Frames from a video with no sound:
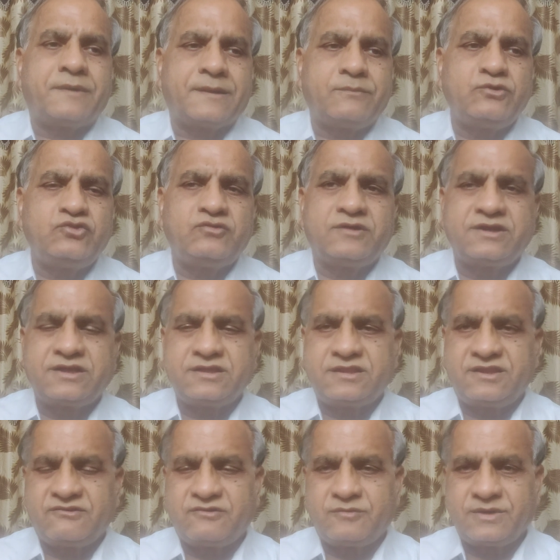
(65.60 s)
ప్రభుత్వానికి
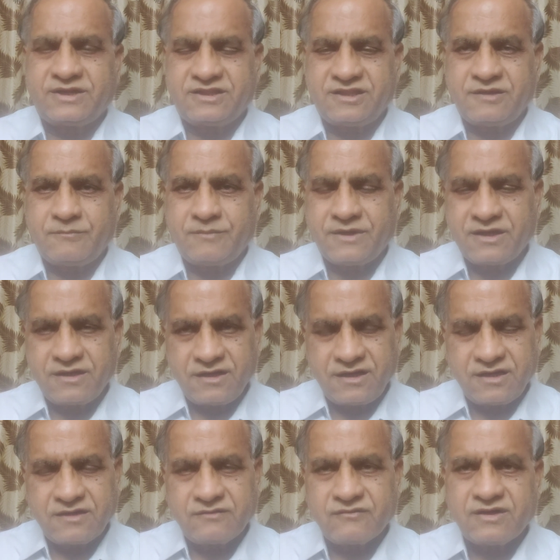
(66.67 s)
తీవ్రమైన దెబ్బ
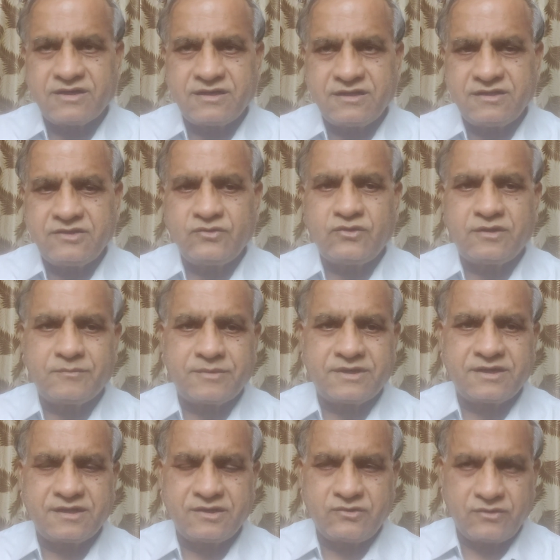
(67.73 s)
ఇలాంటి వాటి నుంచి
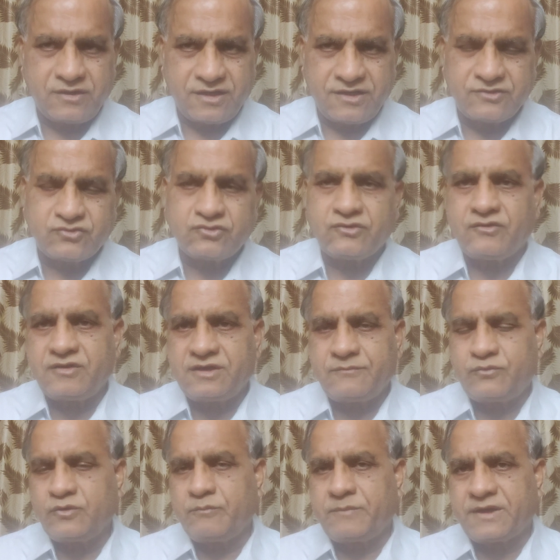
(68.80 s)
గుణపాఠాలు కూడా నేర్చుకోవాలి
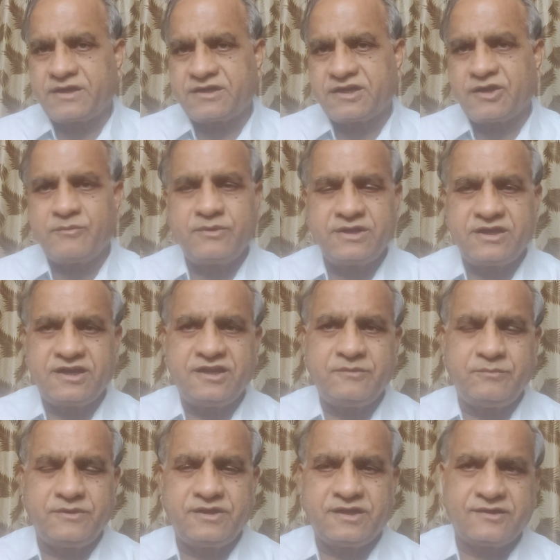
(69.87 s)
ఇప్పుడు పట్టాభి
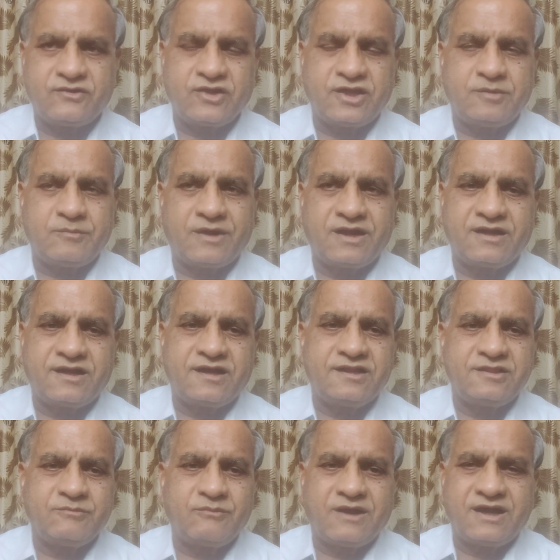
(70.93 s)
టీడీపీ నాయకుడు ఆయన
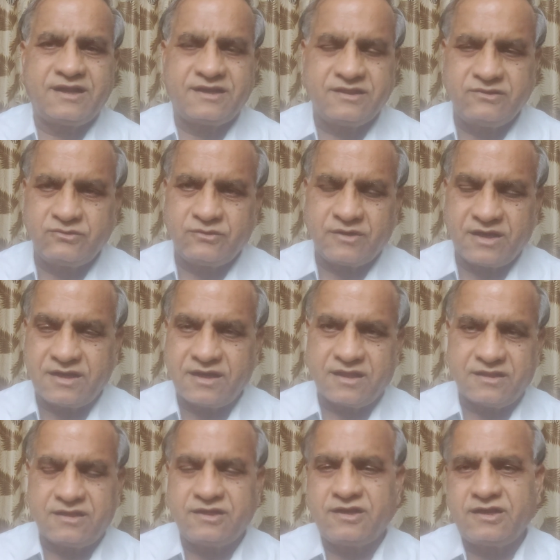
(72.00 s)
మాట్లాడింది బాగాలేదు అని
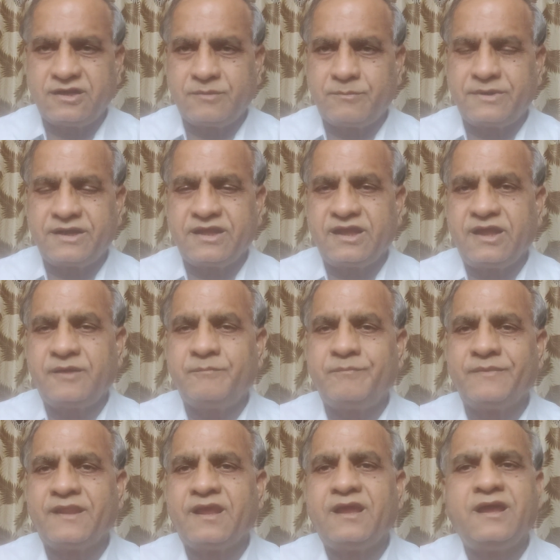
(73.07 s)
అందరూ అన్నప్పటికీ
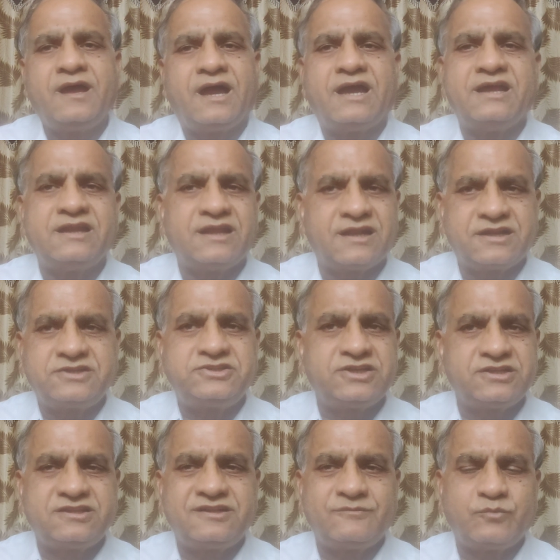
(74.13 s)
ఆయన అరెస్ట్
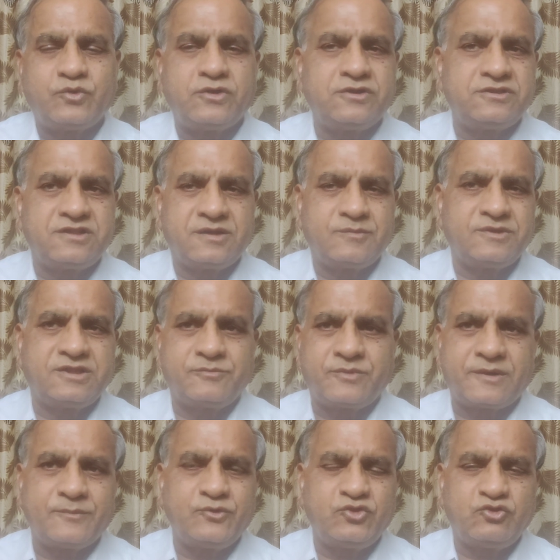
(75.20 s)
చేసిన పోలీసుల మీద
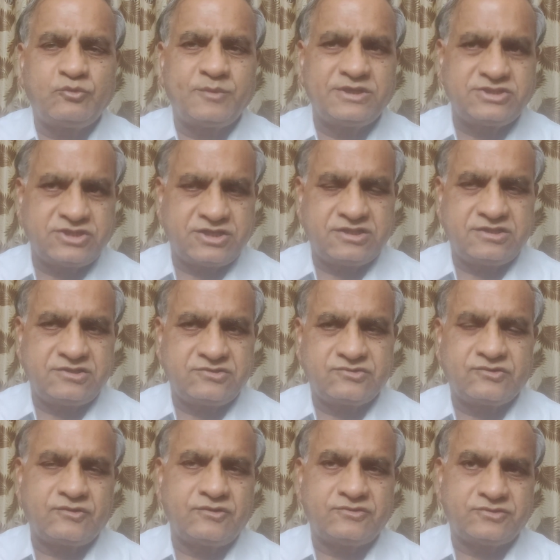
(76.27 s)
ప్రభుత్వమే చర్య
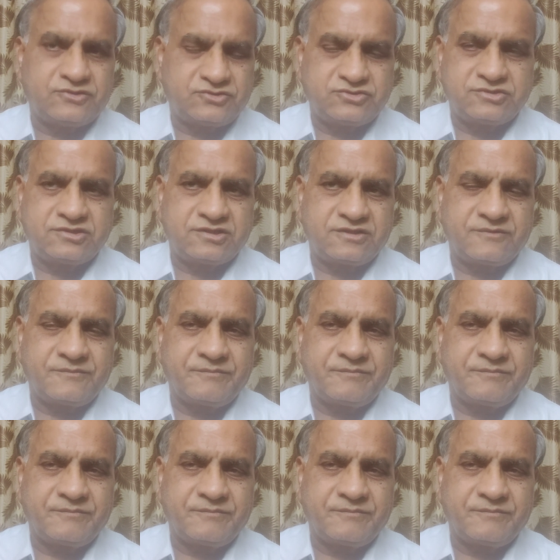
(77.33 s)
తీసుకోవాల్సి వచ్చింది